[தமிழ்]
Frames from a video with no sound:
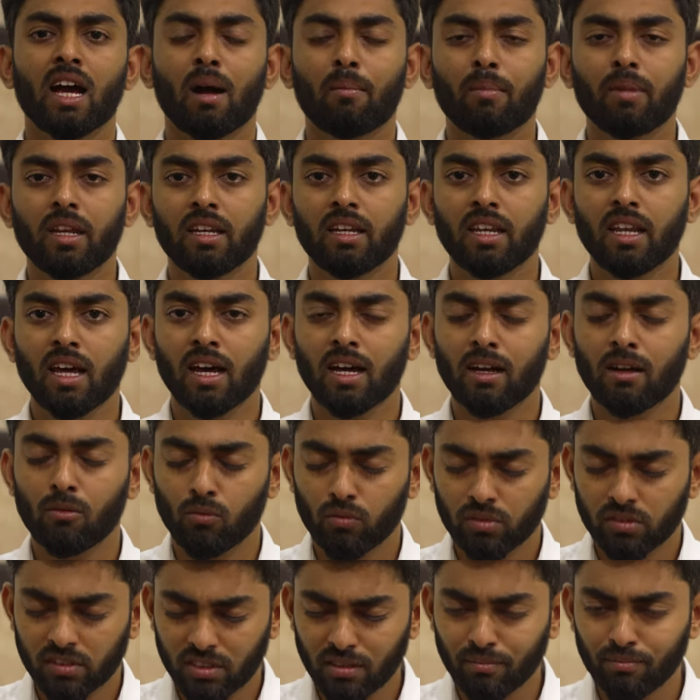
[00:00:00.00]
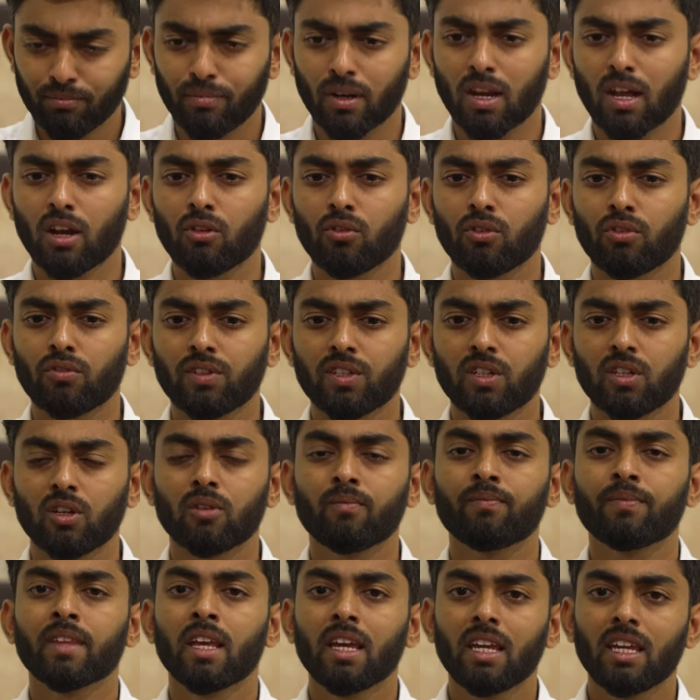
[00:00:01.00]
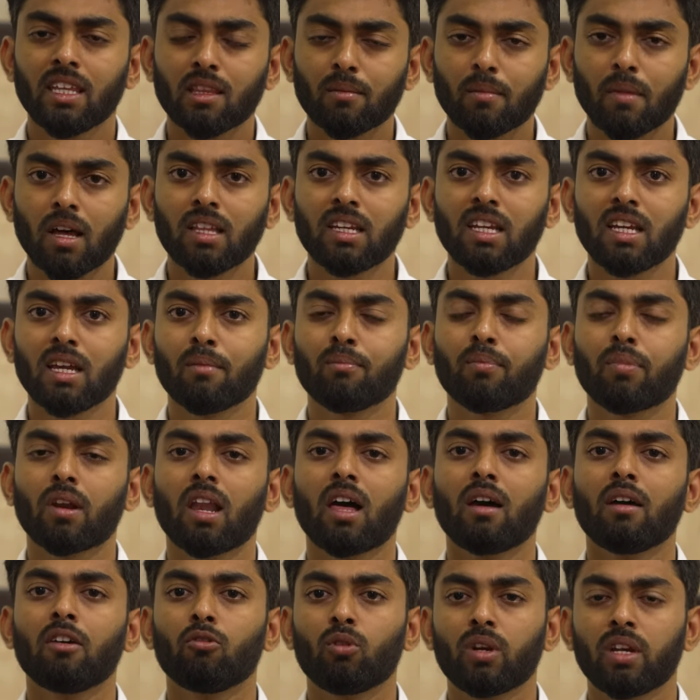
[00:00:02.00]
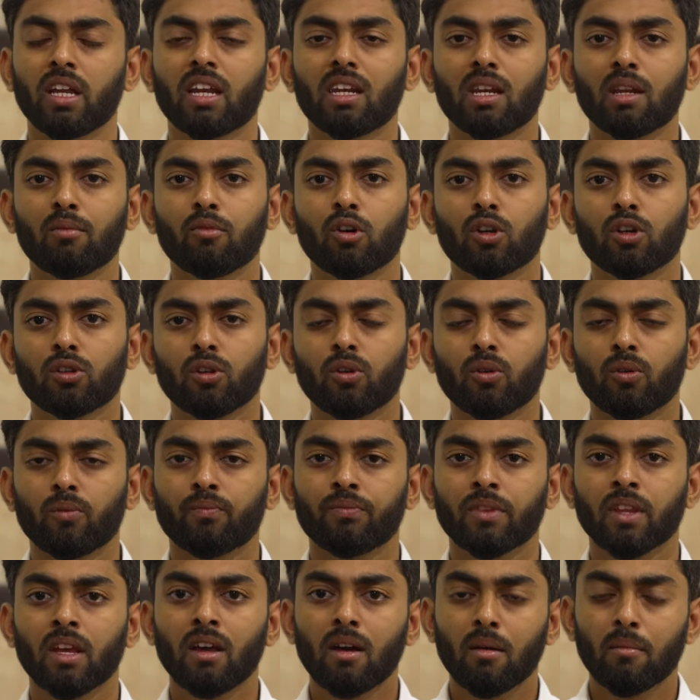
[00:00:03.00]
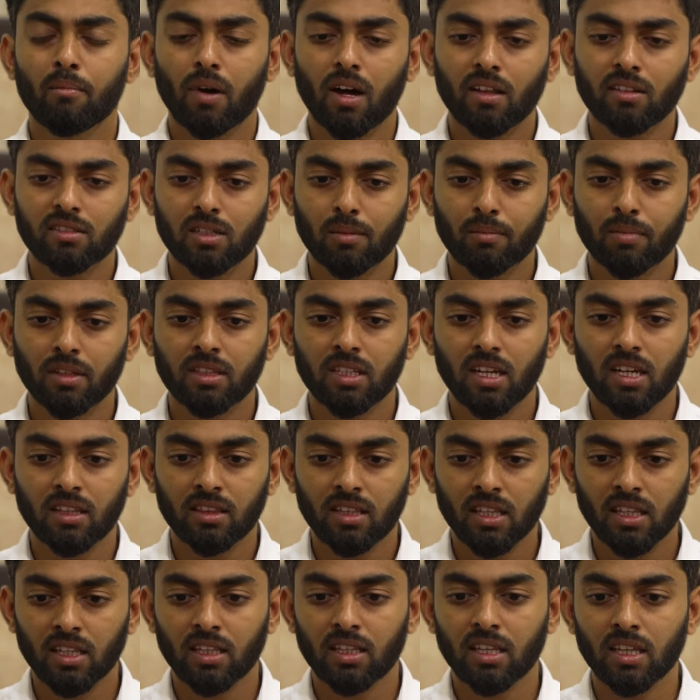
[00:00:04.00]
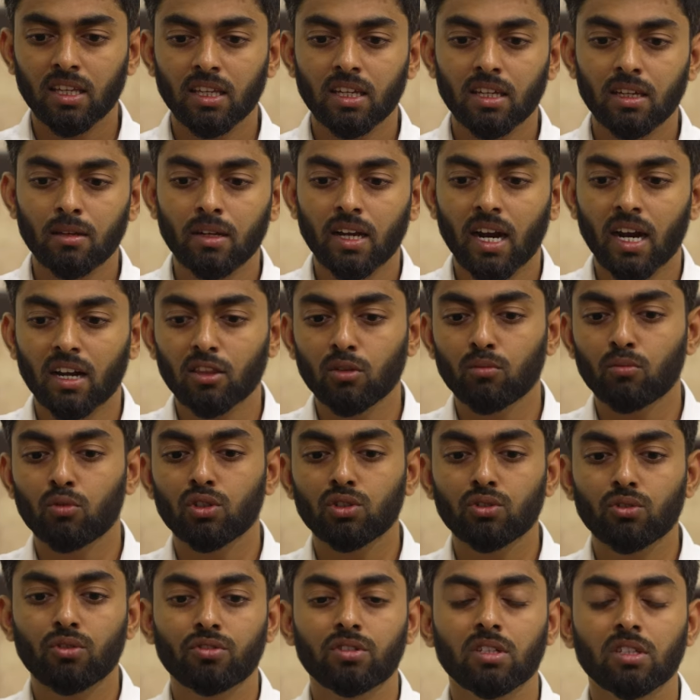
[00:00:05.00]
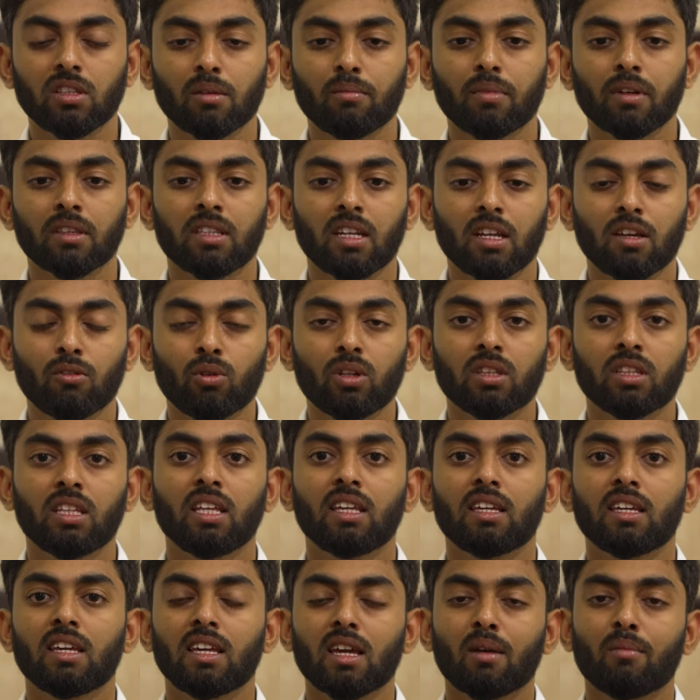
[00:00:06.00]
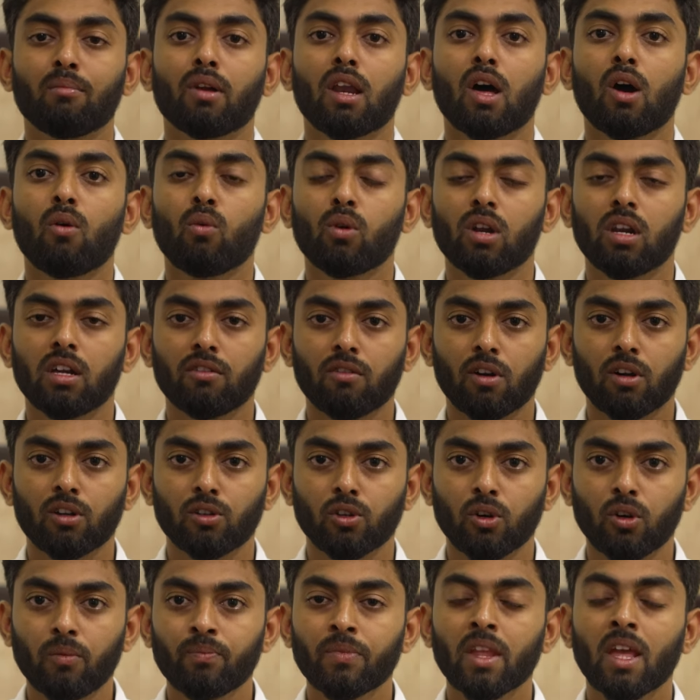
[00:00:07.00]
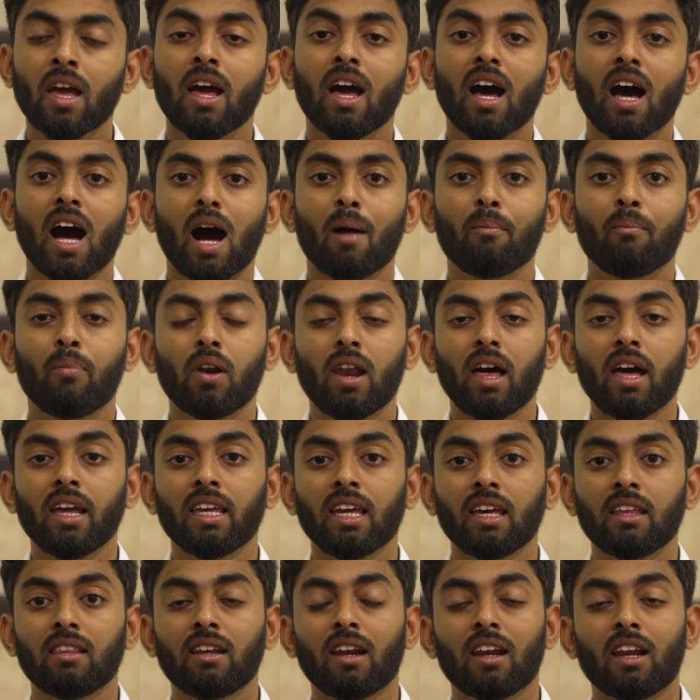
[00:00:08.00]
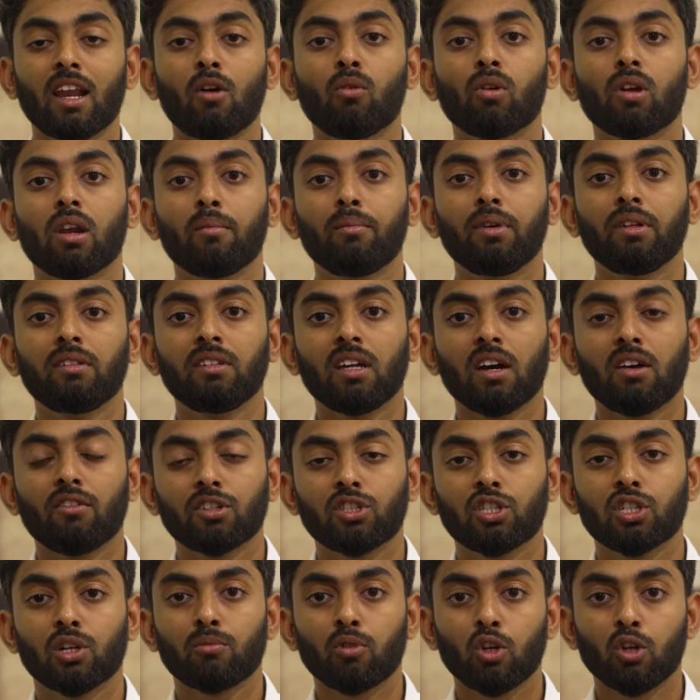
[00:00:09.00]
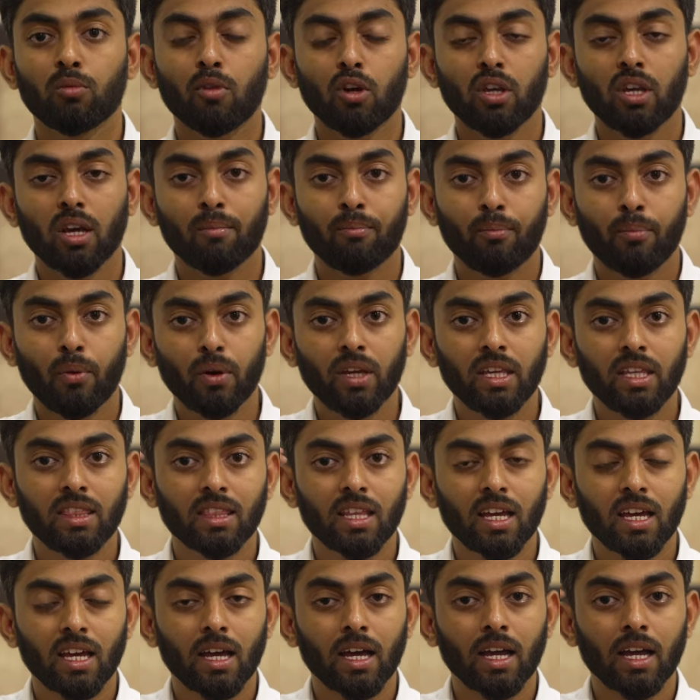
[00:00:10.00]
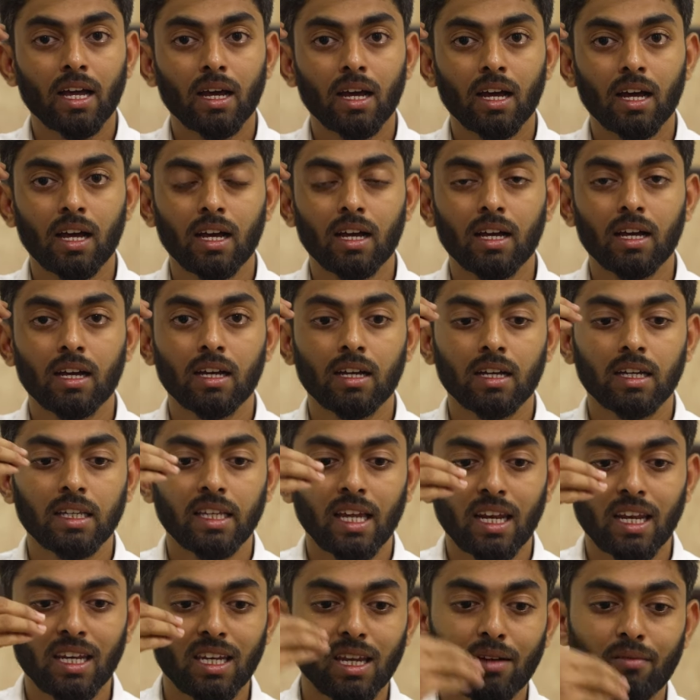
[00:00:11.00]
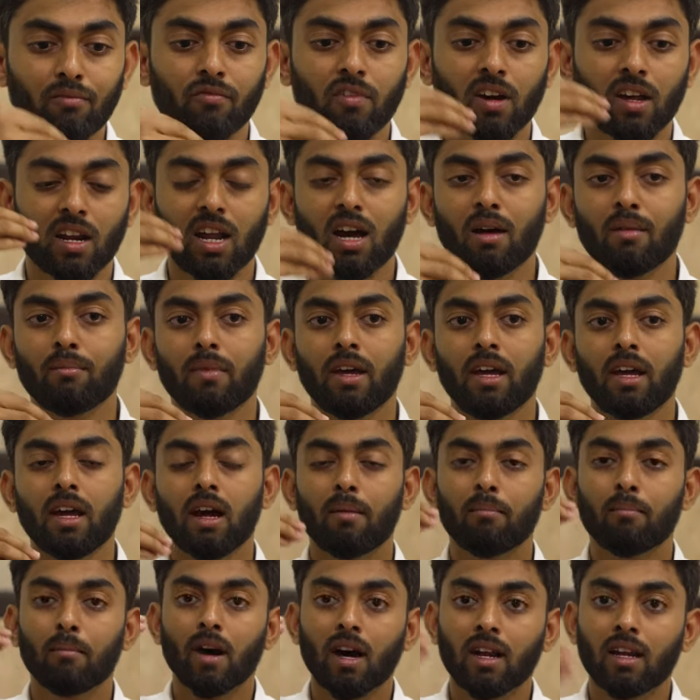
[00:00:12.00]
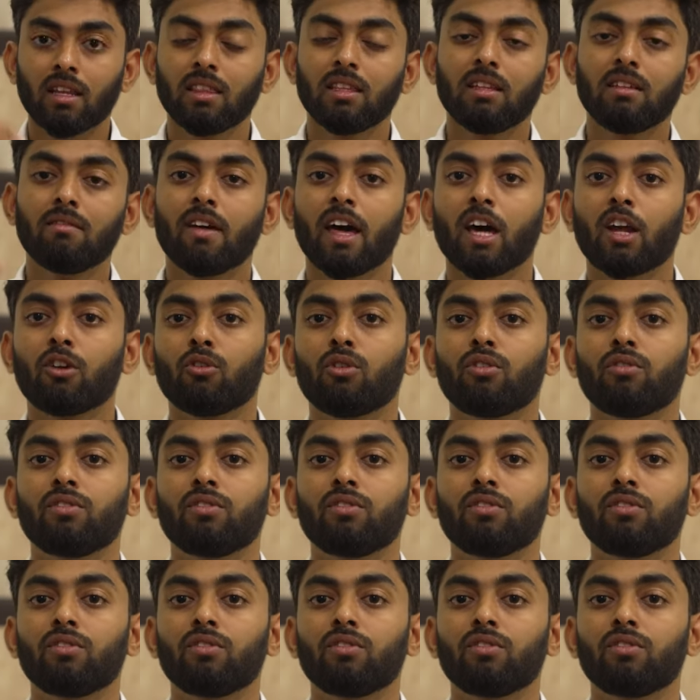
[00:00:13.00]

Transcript: அப்படின்னா சிம்பிளான ஒரு விஷயம் இந்த மாதிரி எப்போல்லாம் ஒரு எண்ணம் வருதோ பாஸ்ட்டை பற்றின திங்கிங்கு நடந்து முடிஞ்ச ஒரு விஷயத்தை பற்றின ஒரு திங்கிங் எப்போல்லாம் உங்களுக்கு வருதோ அப்போல்லாம் எதுலலாம் உங்களை பிஸியாக வச்சுக்க முடியுமோ எப்போ இந்த எண்ணம் வராமல் மறந்து வேற ஒரு